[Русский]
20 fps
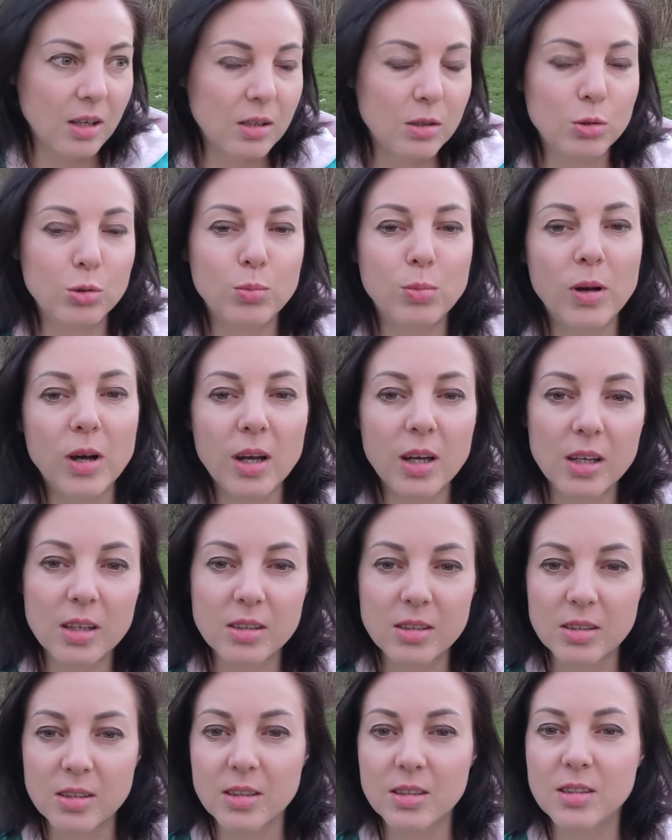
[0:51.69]
любая
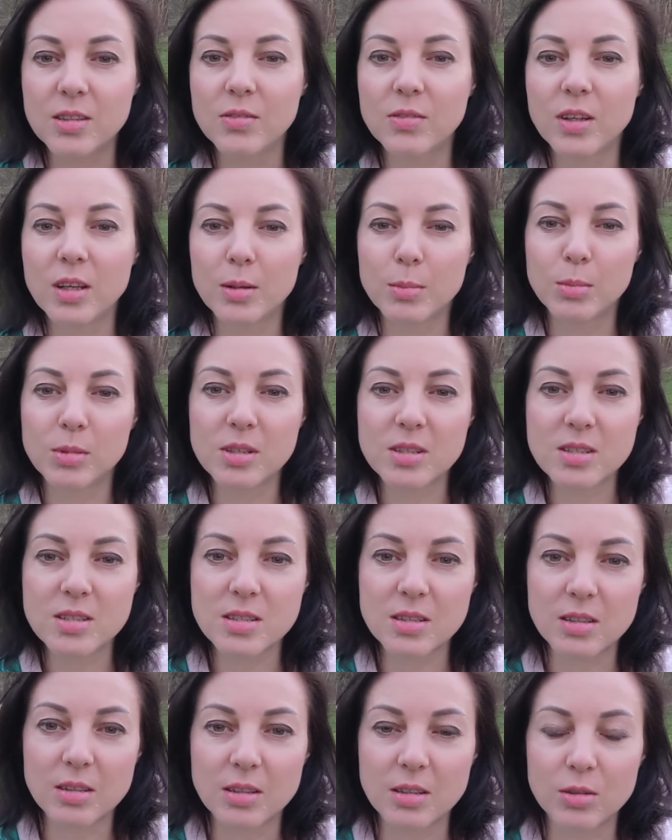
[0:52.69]
негативная
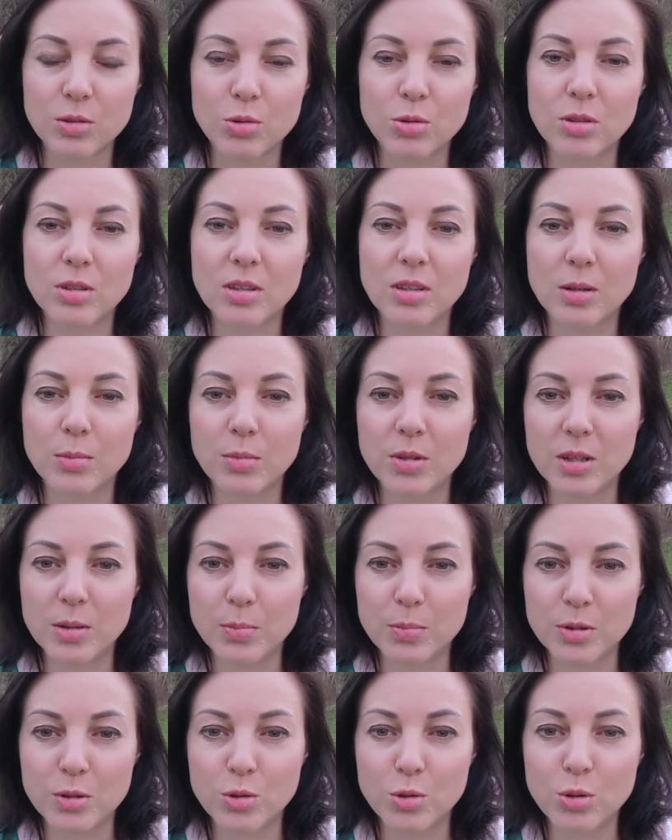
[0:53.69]
мысль, которая ко мне
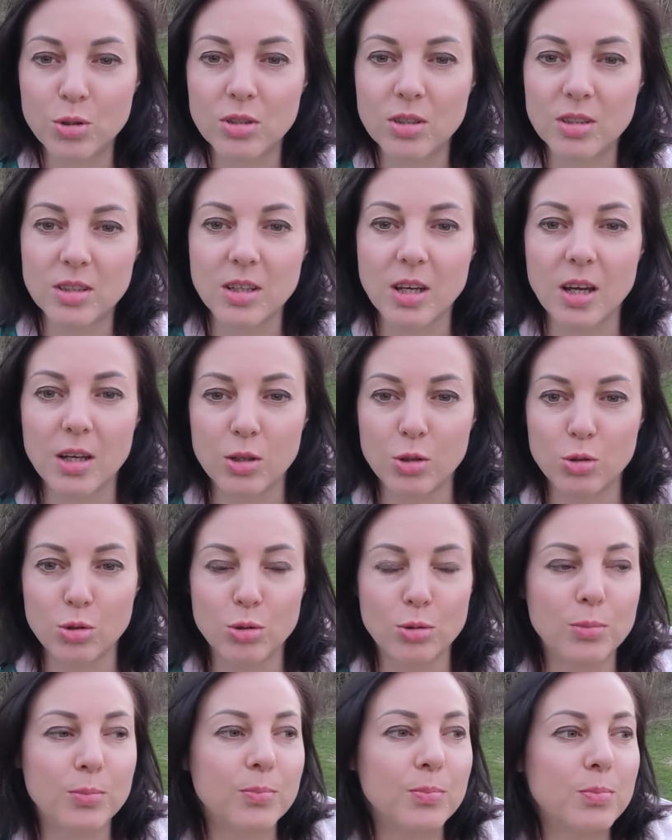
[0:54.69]
приходит, я
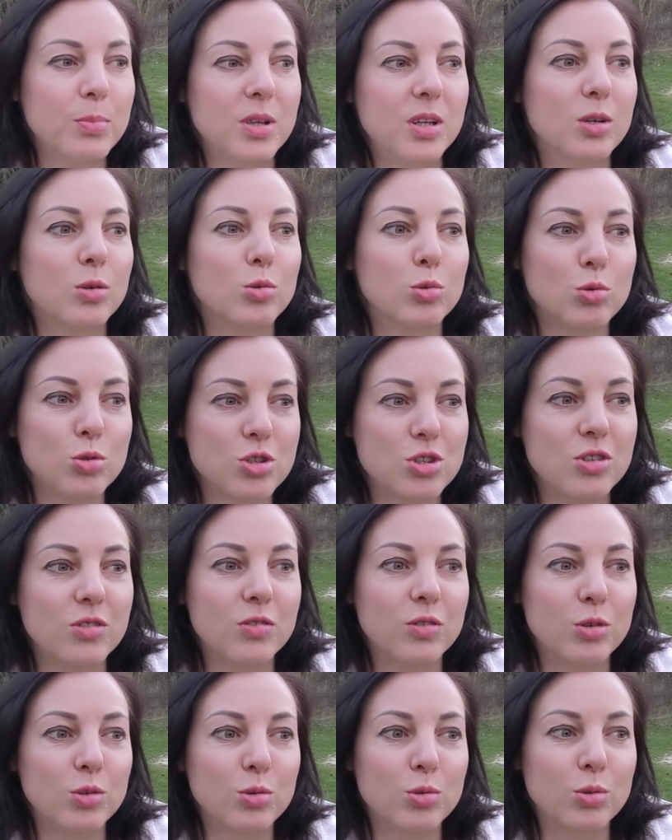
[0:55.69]
ее
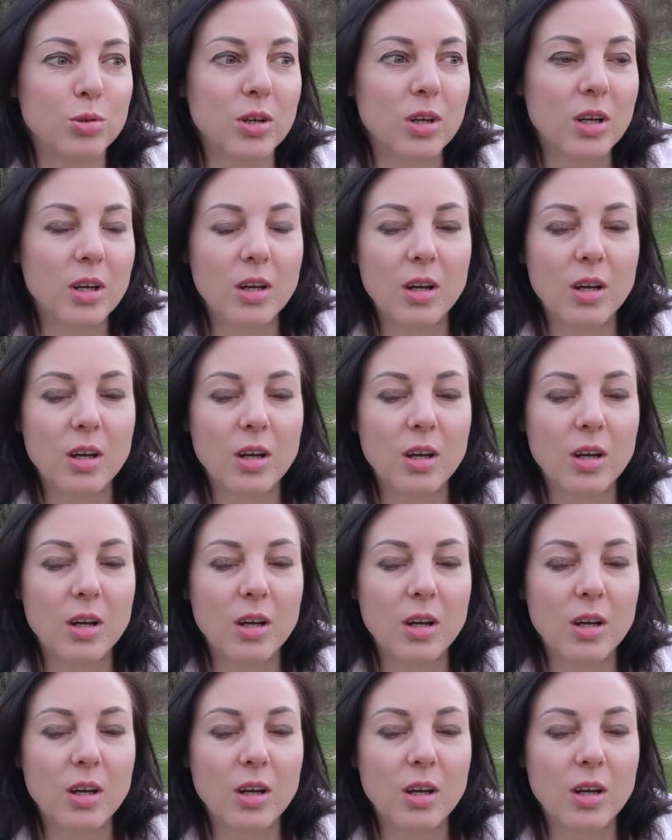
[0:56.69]
перекручиваю